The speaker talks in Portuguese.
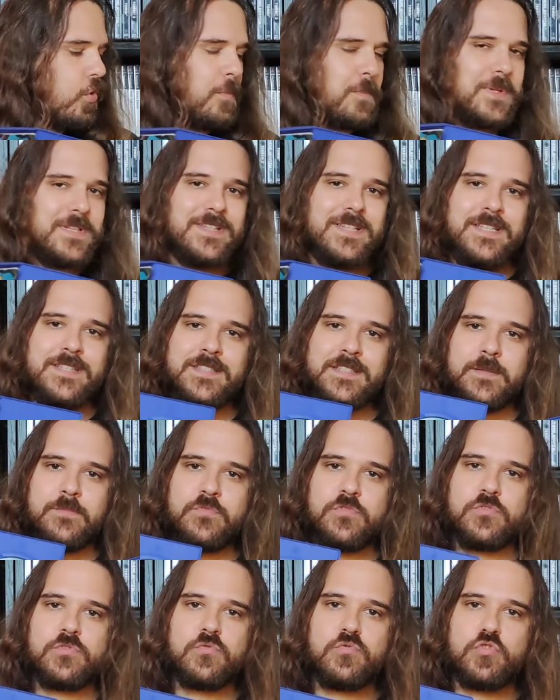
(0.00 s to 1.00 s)

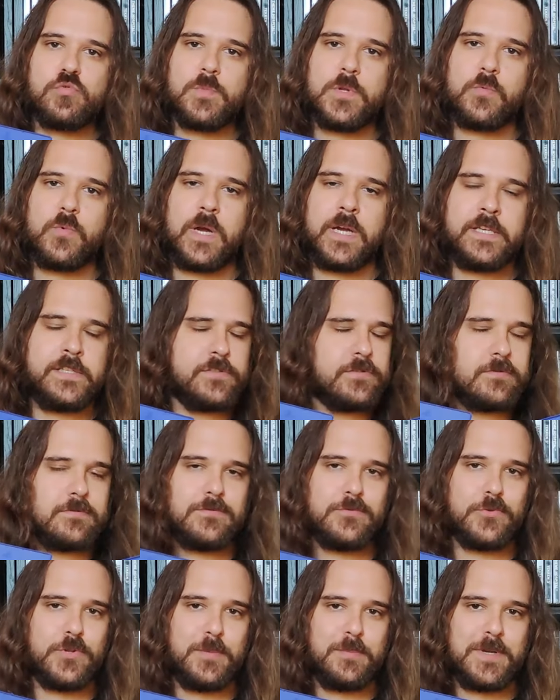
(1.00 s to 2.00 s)
Completíssimos, com os manuais,
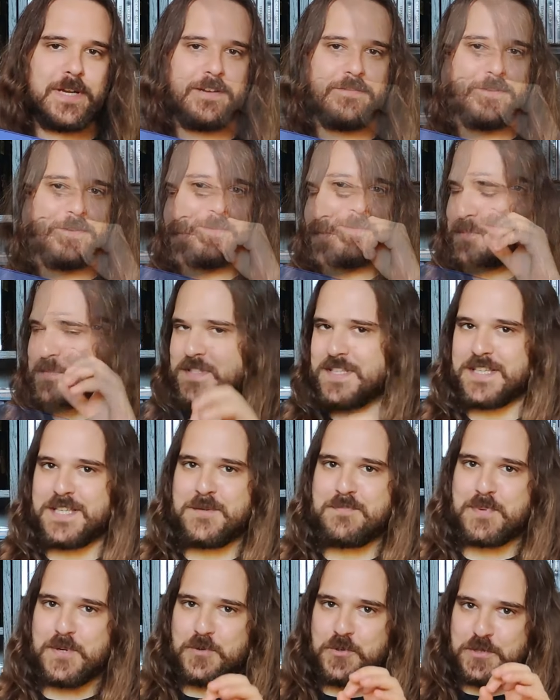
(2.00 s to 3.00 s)
tudo impecável. Vamos
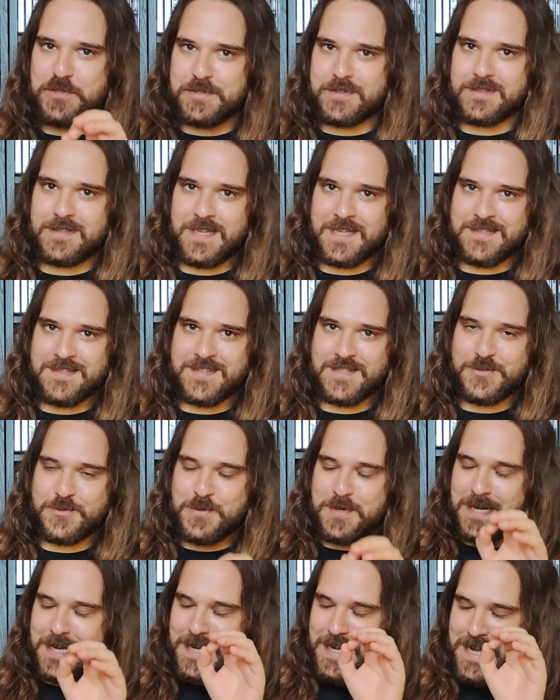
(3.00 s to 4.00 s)
aqui para outro
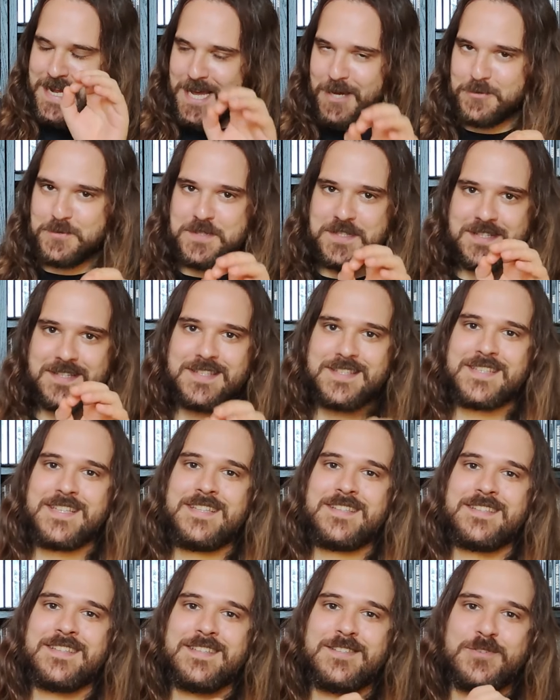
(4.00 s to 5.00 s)
clássico que não
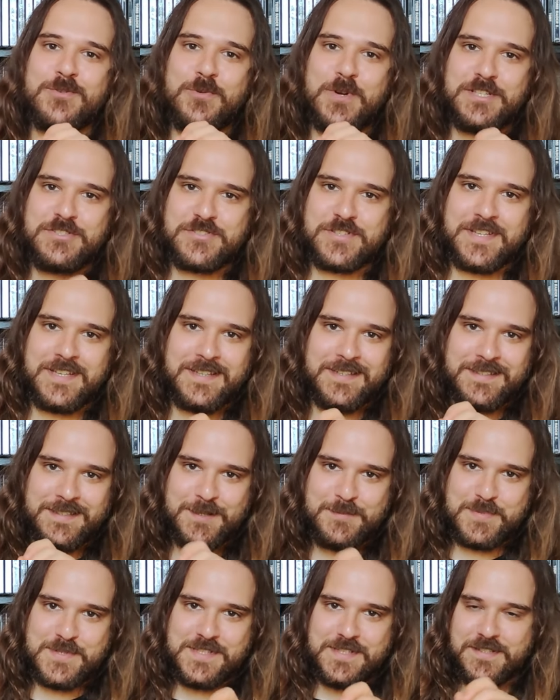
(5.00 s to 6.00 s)
necessita de quaisquer
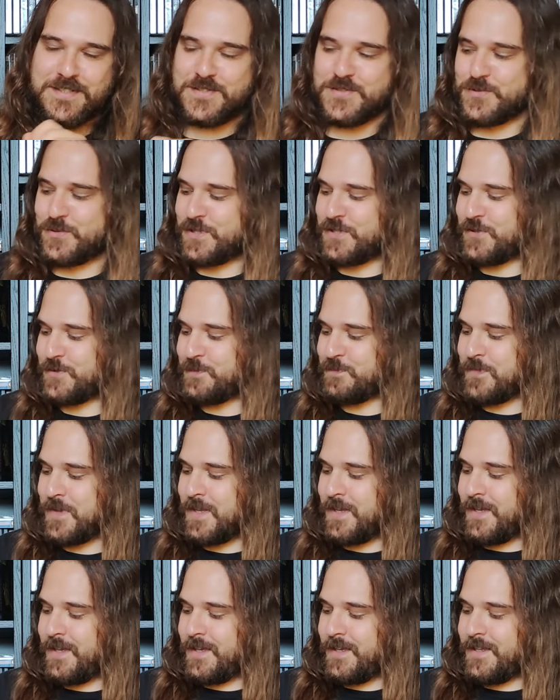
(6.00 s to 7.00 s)
apresentações.
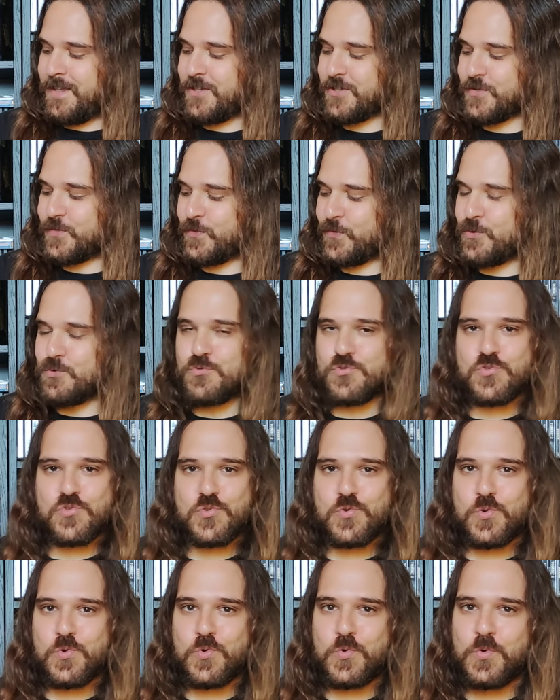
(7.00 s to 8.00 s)
e Este foi um
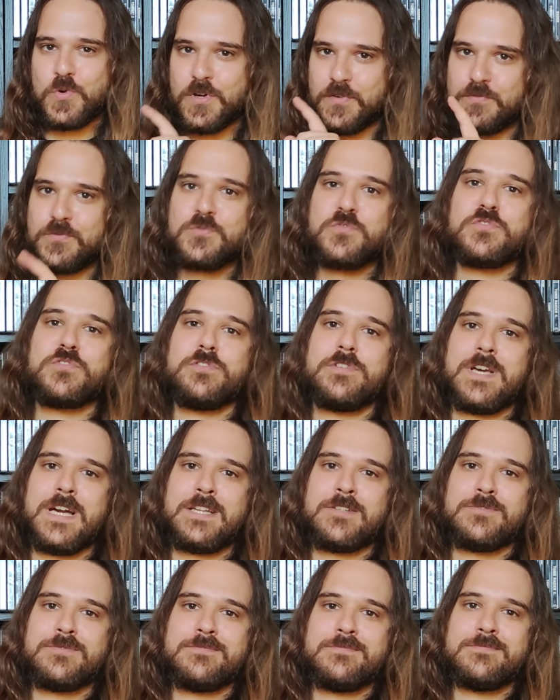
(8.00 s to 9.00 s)
jogo
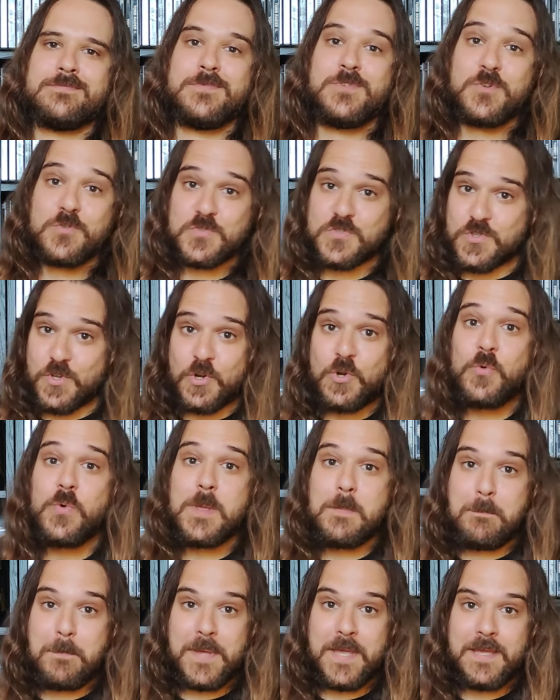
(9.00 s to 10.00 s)
revolucionário, não só no
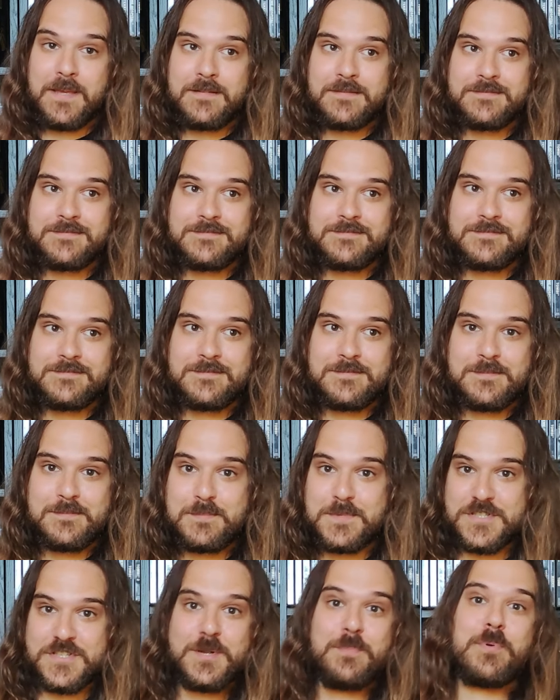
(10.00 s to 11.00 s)
IP,
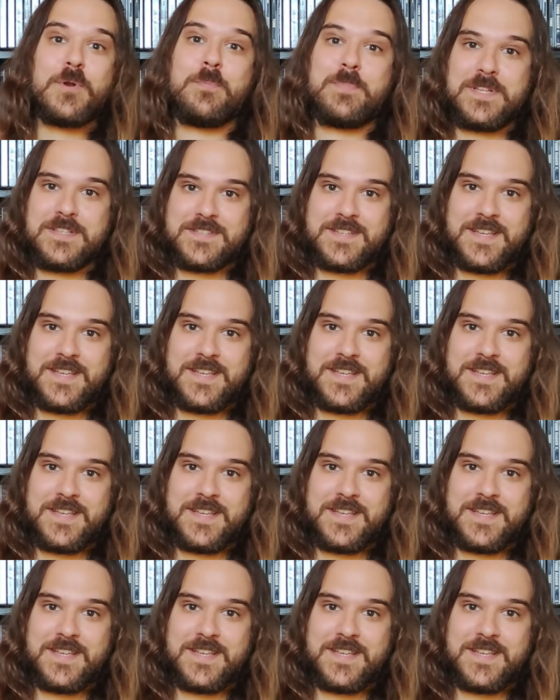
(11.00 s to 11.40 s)
mas na própria